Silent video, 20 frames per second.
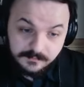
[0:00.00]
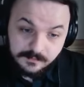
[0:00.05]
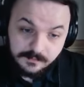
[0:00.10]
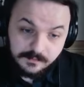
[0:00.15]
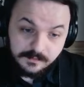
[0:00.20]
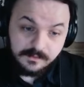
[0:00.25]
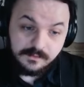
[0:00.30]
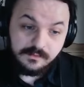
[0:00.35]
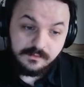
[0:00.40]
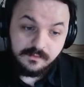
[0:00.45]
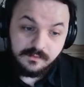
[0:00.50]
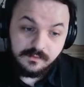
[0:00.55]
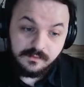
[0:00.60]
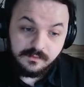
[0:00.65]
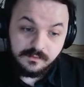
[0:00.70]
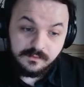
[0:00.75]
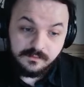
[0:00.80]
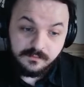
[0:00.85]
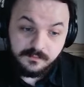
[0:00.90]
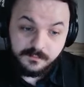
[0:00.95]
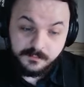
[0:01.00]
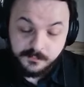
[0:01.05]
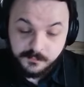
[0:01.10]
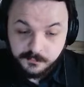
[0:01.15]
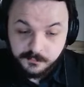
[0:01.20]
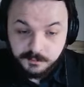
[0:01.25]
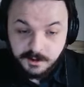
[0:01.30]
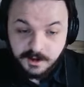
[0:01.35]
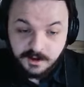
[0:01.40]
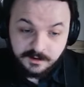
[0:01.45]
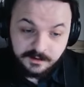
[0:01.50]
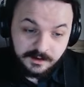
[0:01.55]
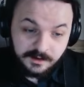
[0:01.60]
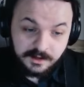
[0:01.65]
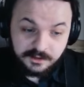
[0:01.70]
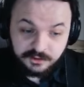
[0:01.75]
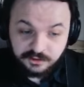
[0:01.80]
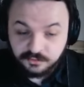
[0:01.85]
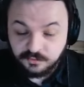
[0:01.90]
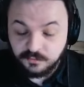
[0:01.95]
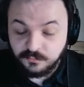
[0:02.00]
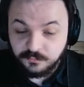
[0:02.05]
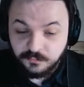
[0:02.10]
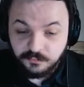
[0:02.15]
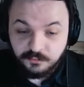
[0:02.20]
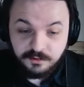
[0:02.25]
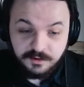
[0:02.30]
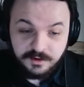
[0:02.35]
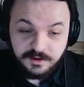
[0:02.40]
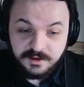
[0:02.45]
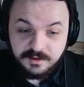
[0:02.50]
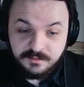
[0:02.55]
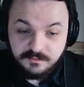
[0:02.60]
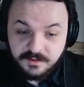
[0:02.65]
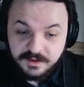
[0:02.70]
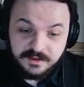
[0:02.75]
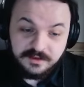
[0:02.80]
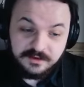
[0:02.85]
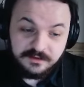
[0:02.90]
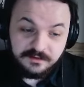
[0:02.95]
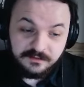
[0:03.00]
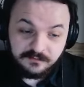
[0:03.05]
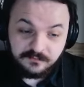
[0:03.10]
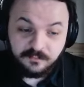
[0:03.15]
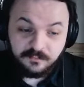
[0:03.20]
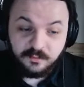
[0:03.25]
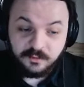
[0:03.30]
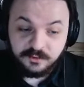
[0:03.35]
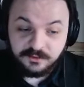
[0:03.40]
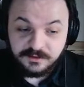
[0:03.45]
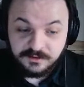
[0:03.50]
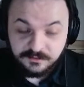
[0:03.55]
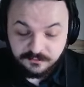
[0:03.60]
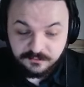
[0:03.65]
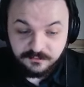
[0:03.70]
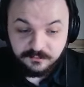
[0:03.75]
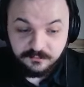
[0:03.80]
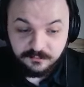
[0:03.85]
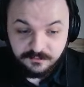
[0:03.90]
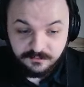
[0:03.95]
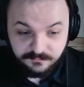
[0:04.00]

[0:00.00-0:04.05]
Ну, пока что более-менее смотрят люди.